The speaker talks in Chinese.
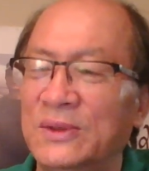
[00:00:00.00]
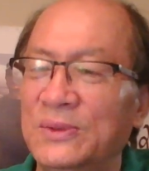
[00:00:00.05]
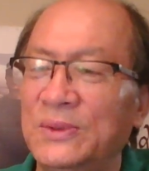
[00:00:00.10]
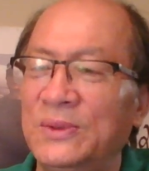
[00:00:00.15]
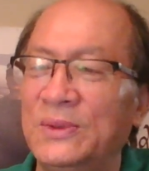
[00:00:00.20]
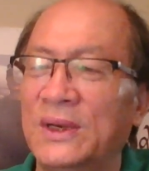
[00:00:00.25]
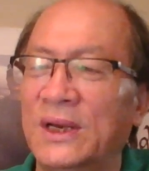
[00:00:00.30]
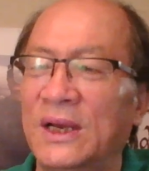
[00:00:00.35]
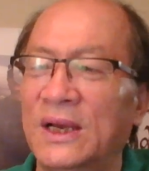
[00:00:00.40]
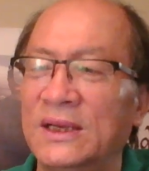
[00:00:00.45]

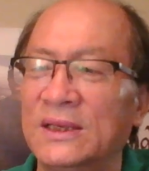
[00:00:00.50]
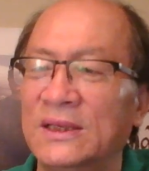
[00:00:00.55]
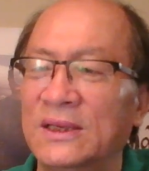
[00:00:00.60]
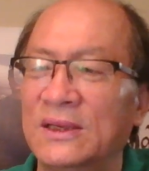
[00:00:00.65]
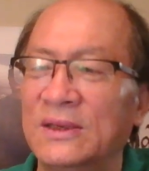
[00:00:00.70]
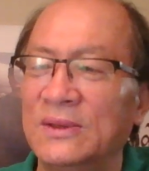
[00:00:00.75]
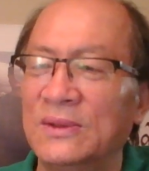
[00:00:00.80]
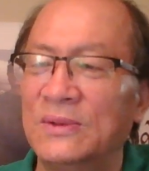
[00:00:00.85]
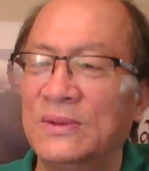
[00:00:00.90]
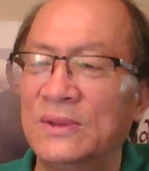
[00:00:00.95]
粤海
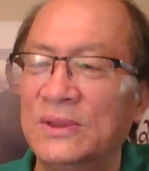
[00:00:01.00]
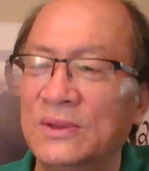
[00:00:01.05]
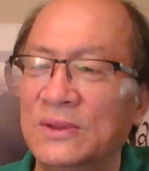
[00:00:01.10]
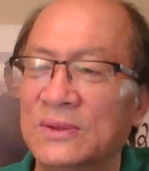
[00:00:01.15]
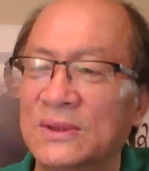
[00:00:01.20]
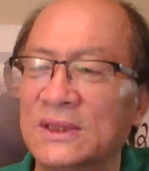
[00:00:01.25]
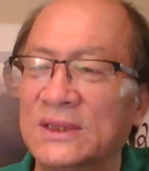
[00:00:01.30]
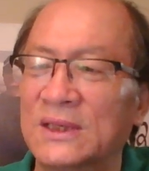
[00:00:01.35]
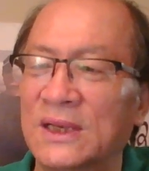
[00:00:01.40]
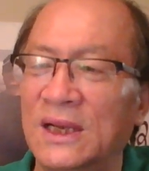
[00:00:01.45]
等国有
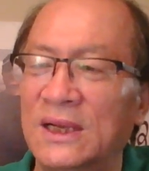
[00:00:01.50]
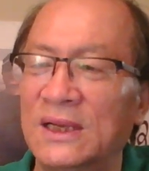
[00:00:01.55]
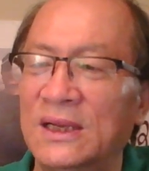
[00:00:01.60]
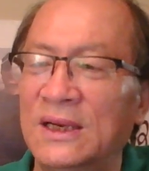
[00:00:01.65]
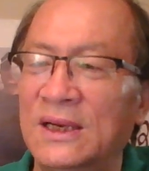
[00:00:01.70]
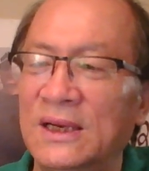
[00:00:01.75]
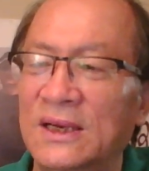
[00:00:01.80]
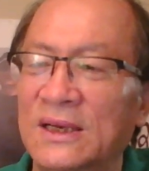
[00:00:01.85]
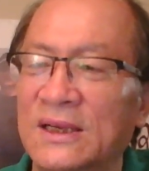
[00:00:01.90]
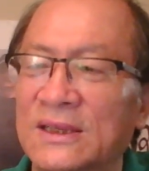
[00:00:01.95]
资产。
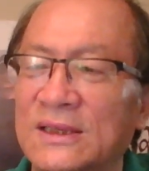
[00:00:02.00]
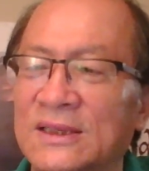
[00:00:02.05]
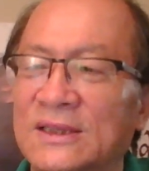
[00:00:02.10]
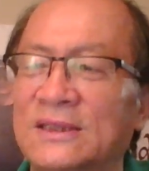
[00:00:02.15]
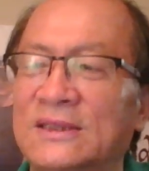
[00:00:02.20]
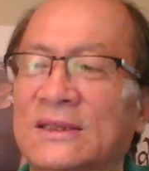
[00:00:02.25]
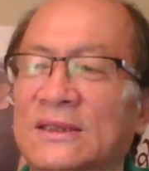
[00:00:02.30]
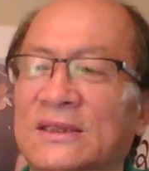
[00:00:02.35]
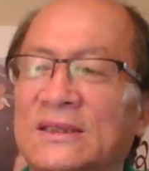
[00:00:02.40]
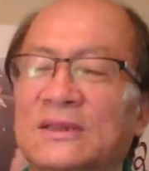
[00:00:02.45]

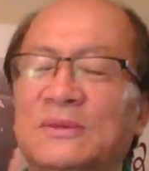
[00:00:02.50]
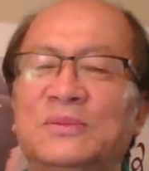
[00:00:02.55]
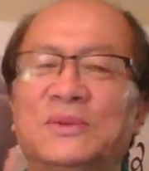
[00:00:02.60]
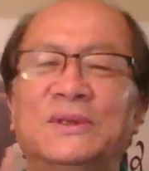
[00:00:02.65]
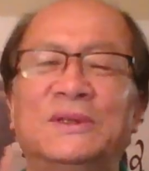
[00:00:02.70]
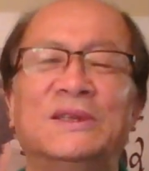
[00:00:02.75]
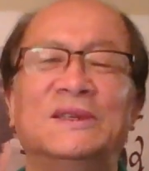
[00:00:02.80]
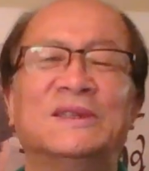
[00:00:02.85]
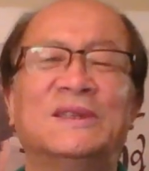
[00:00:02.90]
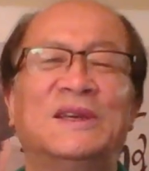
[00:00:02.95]
资资不
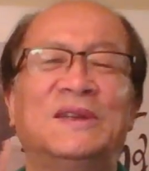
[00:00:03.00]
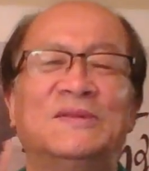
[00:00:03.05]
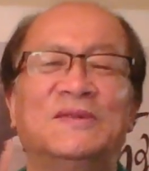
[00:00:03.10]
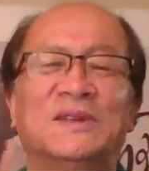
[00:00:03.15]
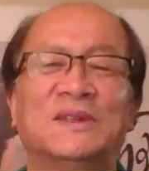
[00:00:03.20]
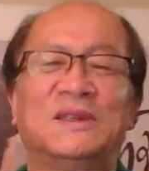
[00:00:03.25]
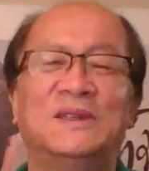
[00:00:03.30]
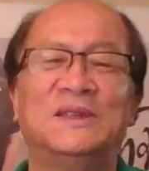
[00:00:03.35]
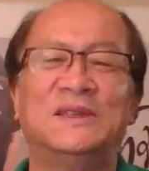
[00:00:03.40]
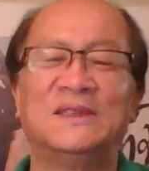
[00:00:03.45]
抵债的
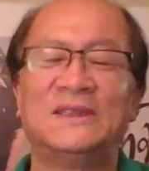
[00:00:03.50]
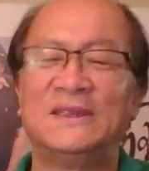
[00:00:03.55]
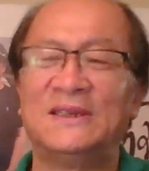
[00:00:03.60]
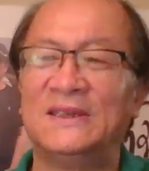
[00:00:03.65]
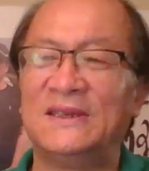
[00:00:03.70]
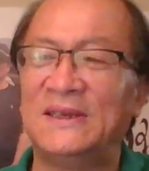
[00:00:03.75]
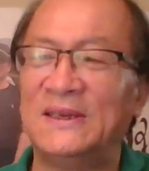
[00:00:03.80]
问题，